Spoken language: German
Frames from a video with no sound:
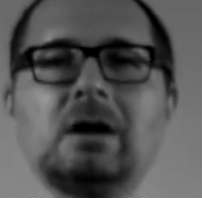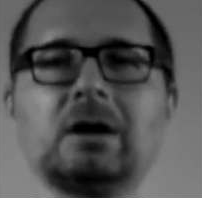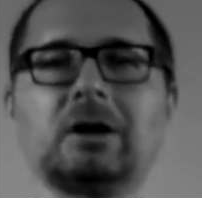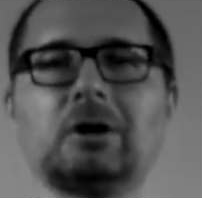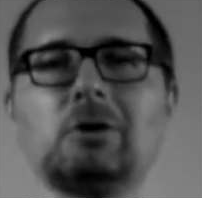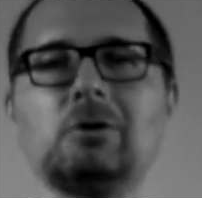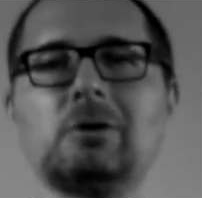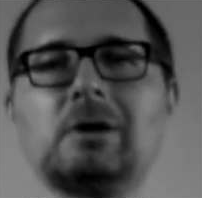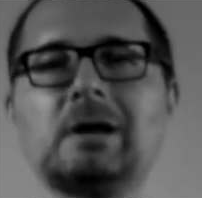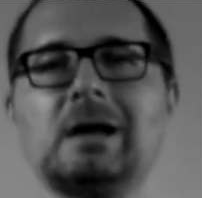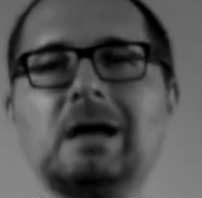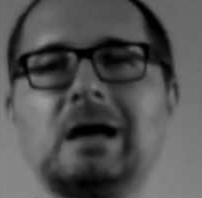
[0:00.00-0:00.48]

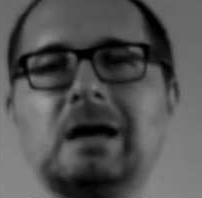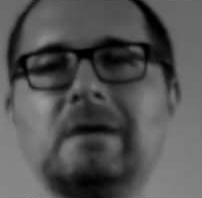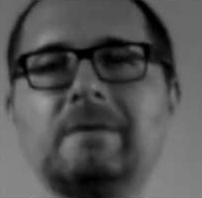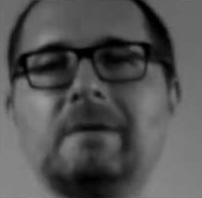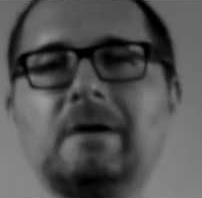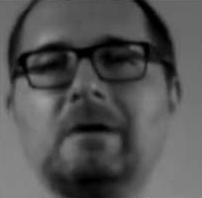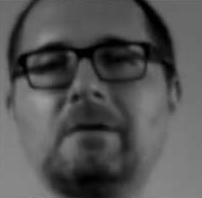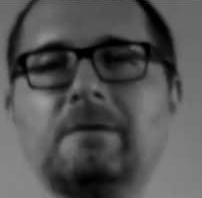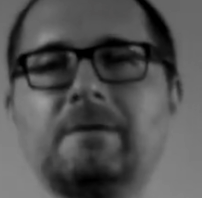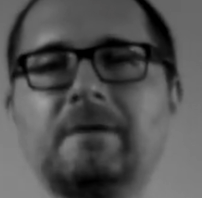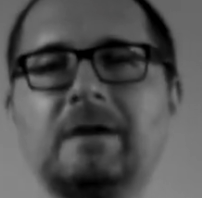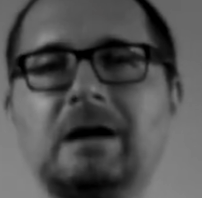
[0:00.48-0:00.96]

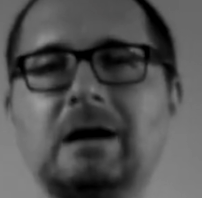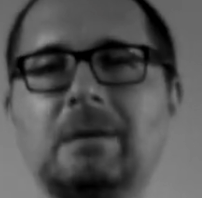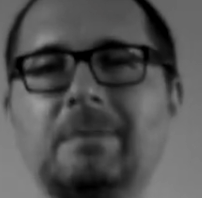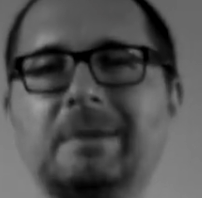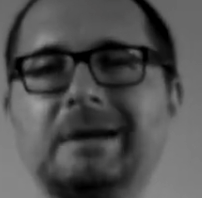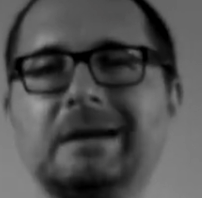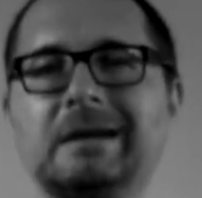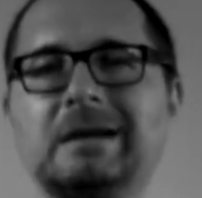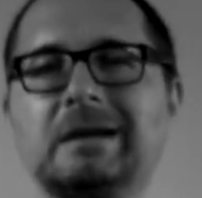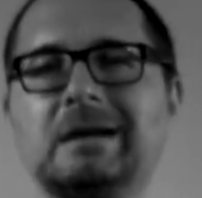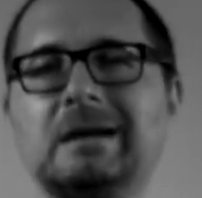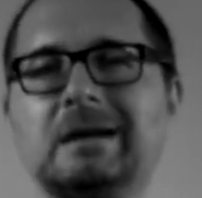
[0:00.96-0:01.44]

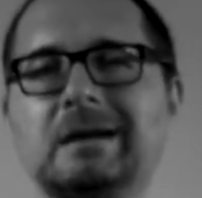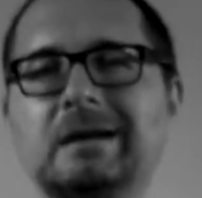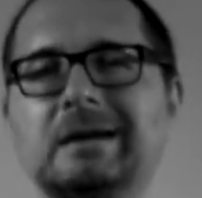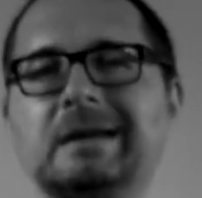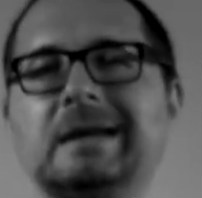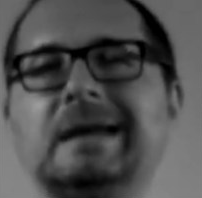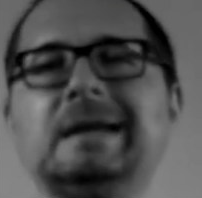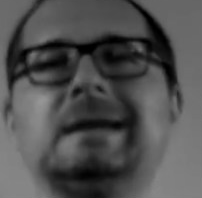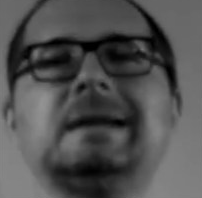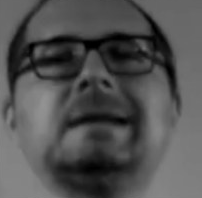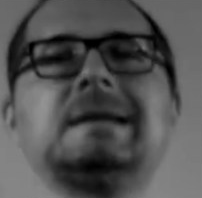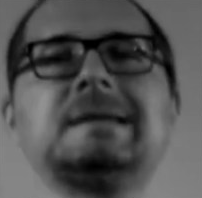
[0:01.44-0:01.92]
Rock-Live-Aufnahmen
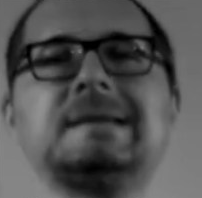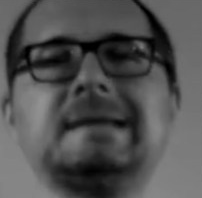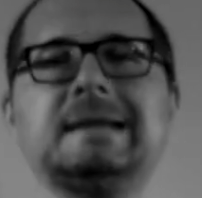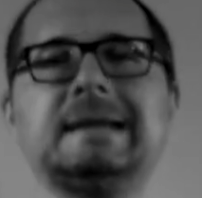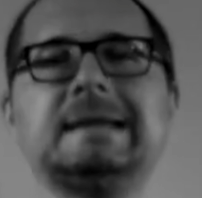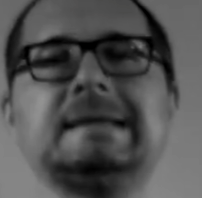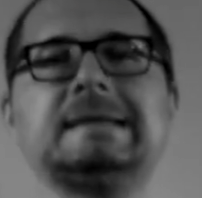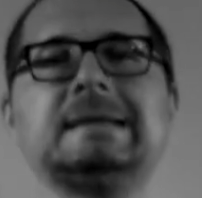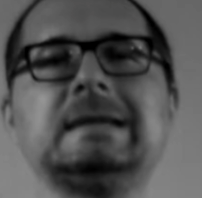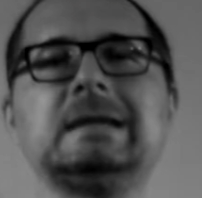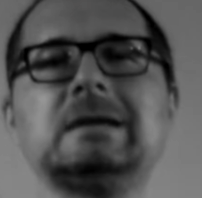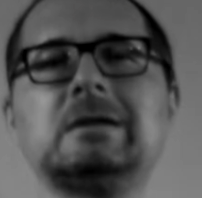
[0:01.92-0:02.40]
klangen Ende der
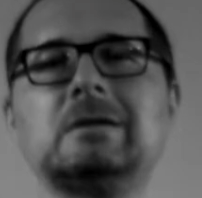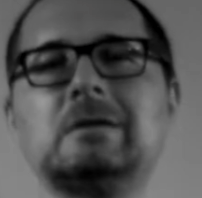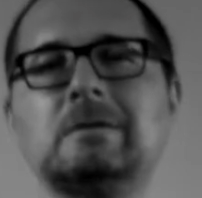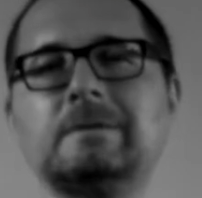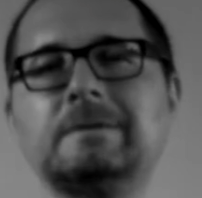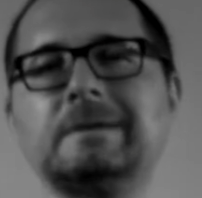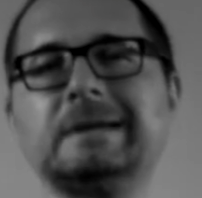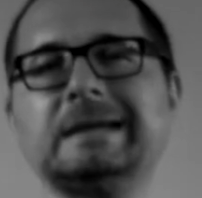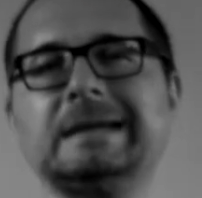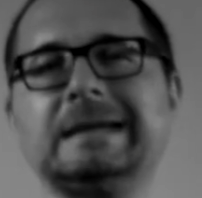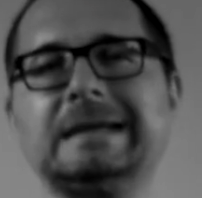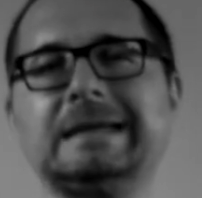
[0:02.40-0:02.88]
60er
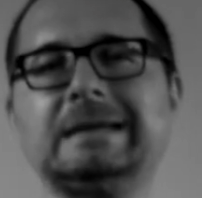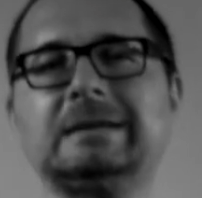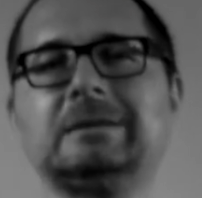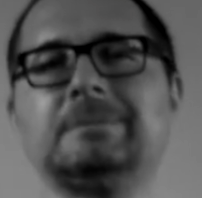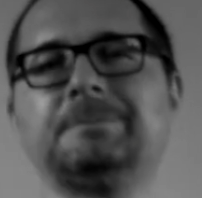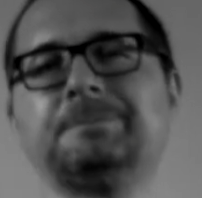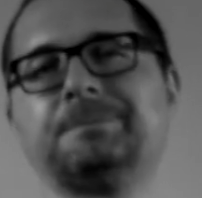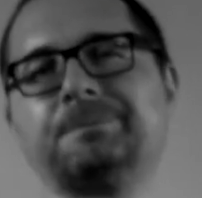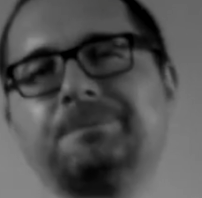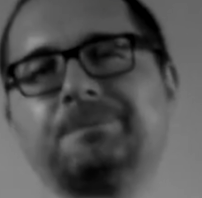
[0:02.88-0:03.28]
oft recht